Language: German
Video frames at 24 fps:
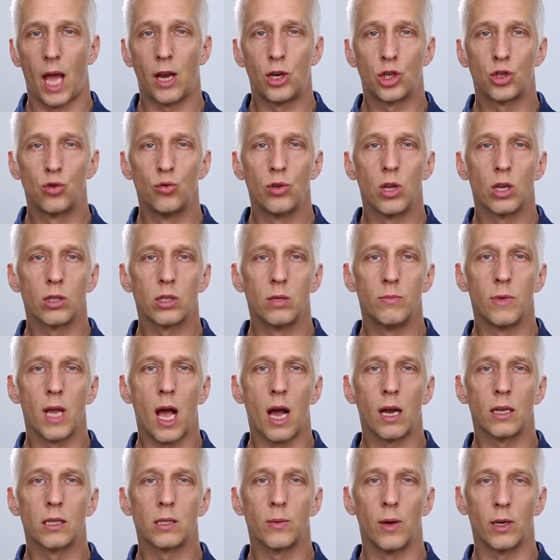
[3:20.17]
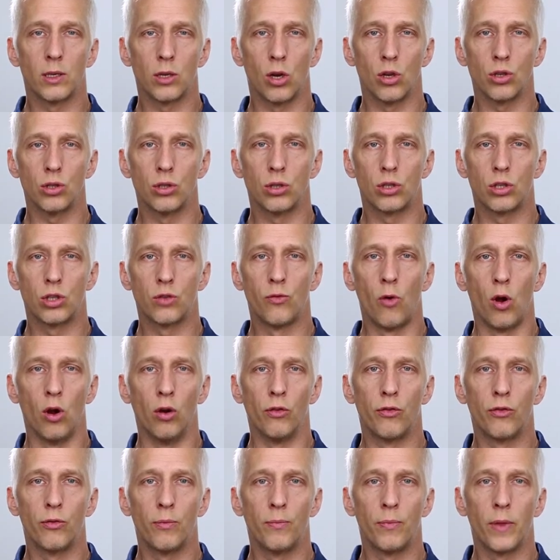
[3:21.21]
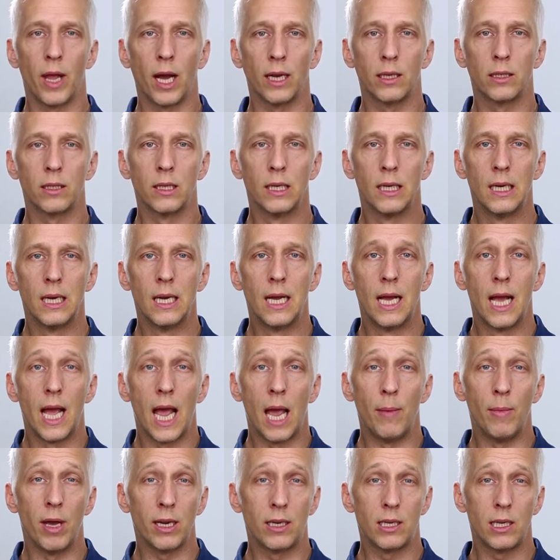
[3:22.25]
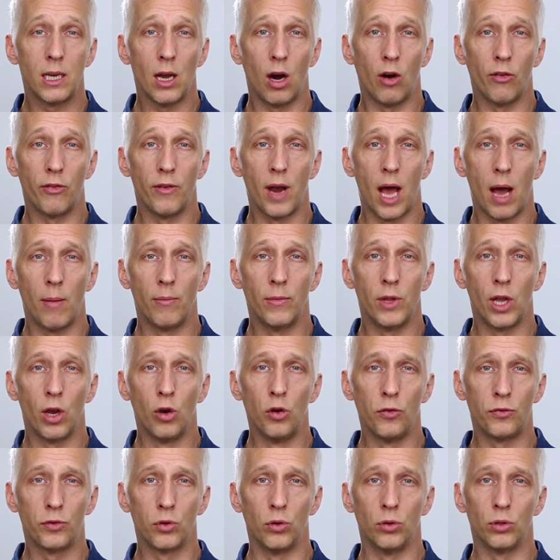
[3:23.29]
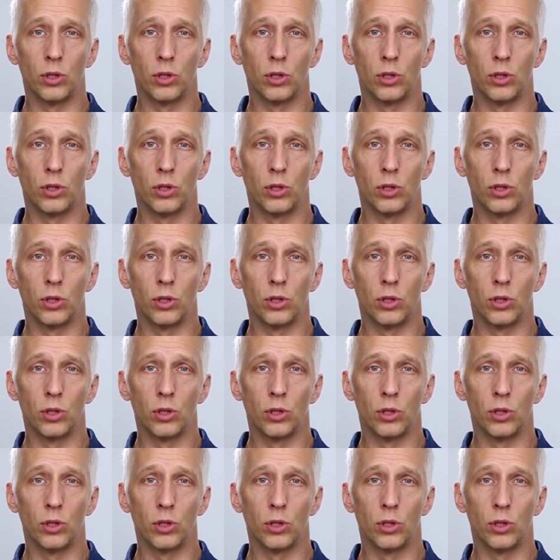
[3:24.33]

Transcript: Eine Studie aus dem Jahre 2012 hat MRT-Aufnahmen der Hüfte